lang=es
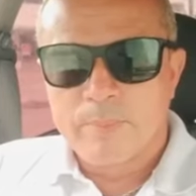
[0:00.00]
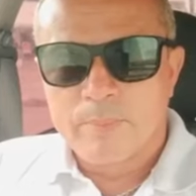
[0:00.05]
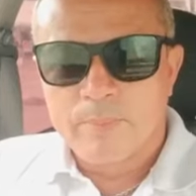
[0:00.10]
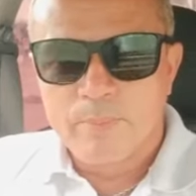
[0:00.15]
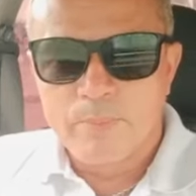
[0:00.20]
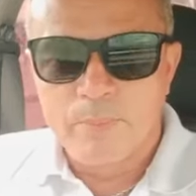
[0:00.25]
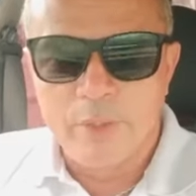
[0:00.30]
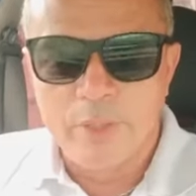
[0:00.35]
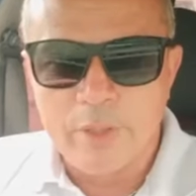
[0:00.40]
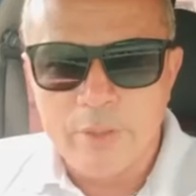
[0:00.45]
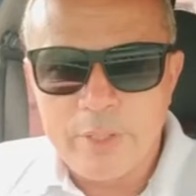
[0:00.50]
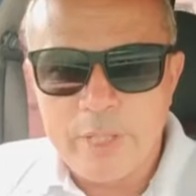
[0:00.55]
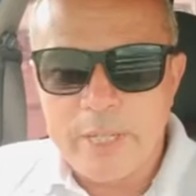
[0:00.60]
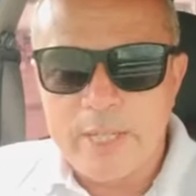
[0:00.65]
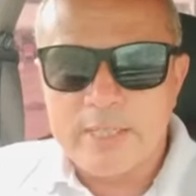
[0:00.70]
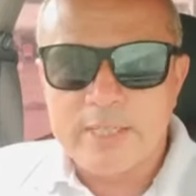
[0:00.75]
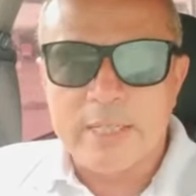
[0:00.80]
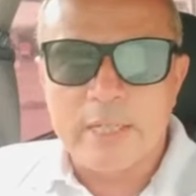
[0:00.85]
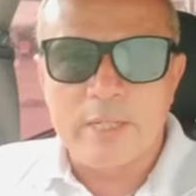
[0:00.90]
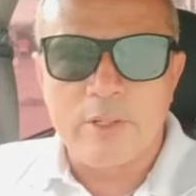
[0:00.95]
Buenos
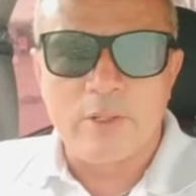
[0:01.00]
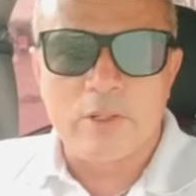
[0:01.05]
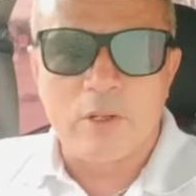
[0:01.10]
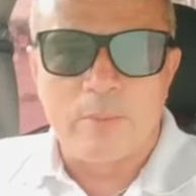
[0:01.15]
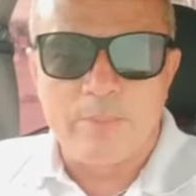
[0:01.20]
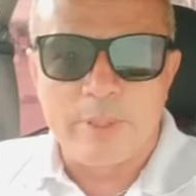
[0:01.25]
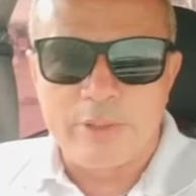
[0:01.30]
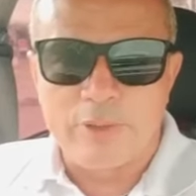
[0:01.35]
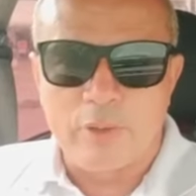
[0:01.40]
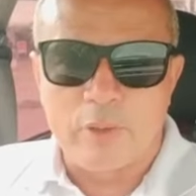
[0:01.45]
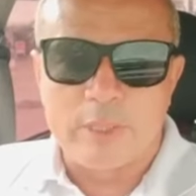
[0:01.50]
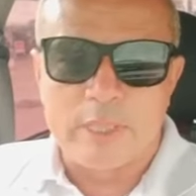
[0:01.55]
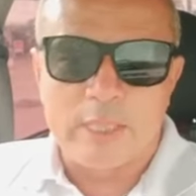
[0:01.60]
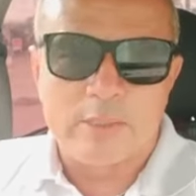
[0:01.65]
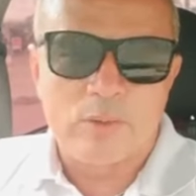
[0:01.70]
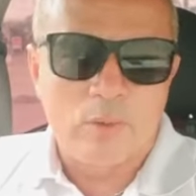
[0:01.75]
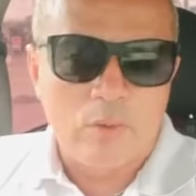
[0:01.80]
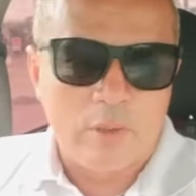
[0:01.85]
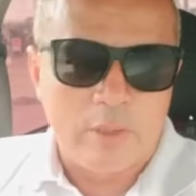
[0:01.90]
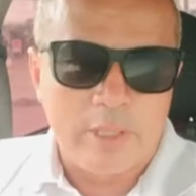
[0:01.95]
días, queridos
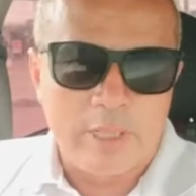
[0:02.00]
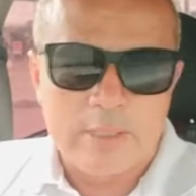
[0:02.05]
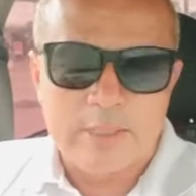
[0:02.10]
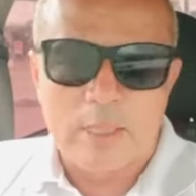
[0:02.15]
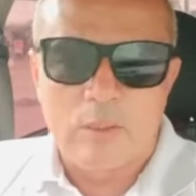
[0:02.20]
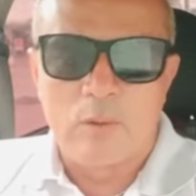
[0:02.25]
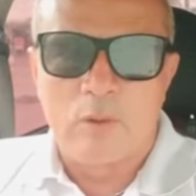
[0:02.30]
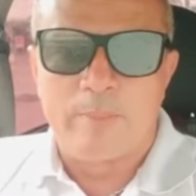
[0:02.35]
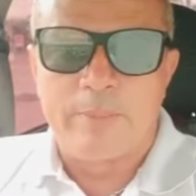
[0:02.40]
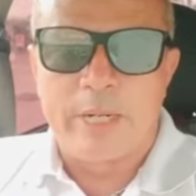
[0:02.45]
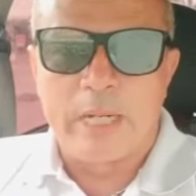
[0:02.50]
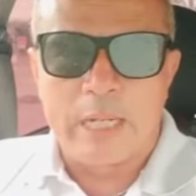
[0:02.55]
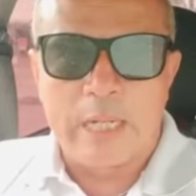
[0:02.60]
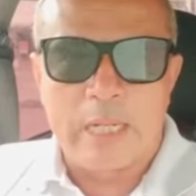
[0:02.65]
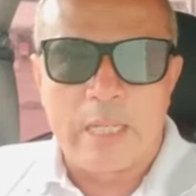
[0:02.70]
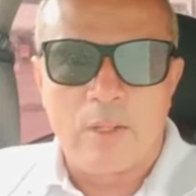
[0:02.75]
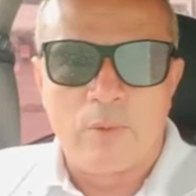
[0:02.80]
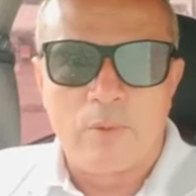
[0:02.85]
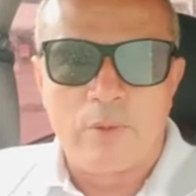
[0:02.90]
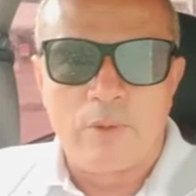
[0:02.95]
compatriotas. Un cordial saludo para
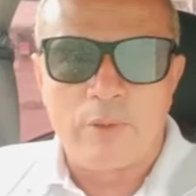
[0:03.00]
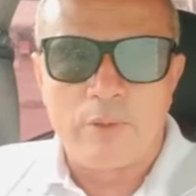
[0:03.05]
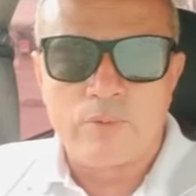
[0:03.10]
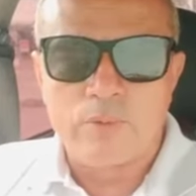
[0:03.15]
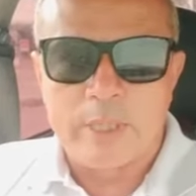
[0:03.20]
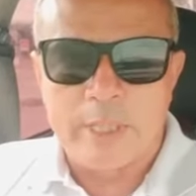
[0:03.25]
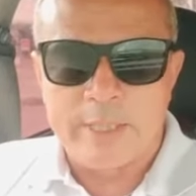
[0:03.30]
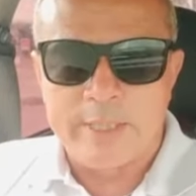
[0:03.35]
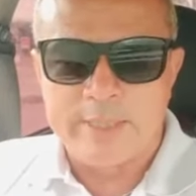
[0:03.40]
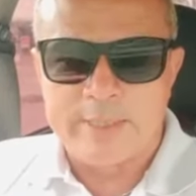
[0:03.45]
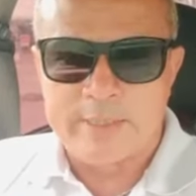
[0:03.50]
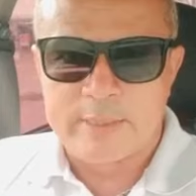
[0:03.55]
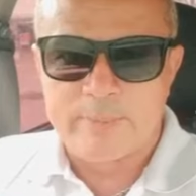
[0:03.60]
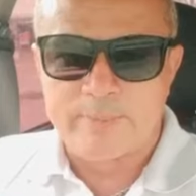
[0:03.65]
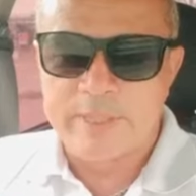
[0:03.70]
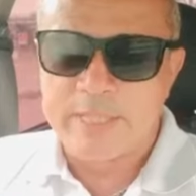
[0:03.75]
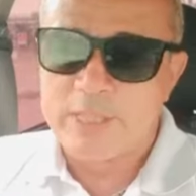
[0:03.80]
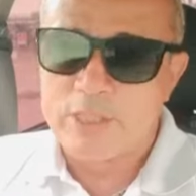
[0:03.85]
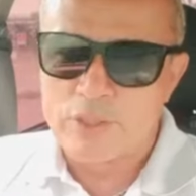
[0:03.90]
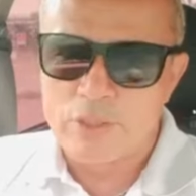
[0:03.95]
cada uno de ustedes.
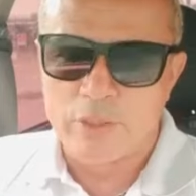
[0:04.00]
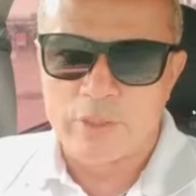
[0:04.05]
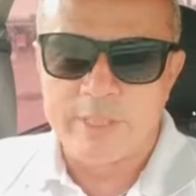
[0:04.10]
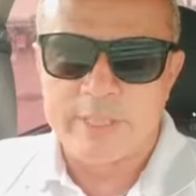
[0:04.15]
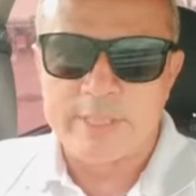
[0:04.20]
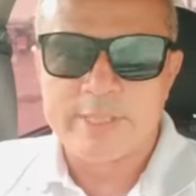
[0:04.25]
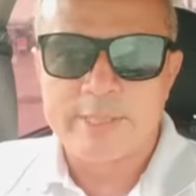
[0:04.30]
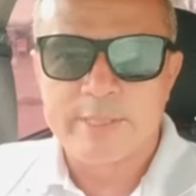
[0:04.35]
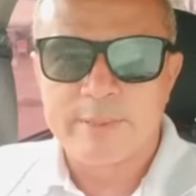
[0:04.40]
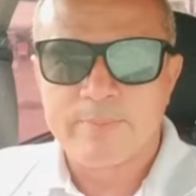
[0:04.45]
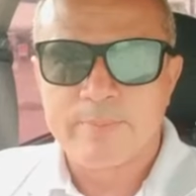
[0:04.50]
Bendiciones.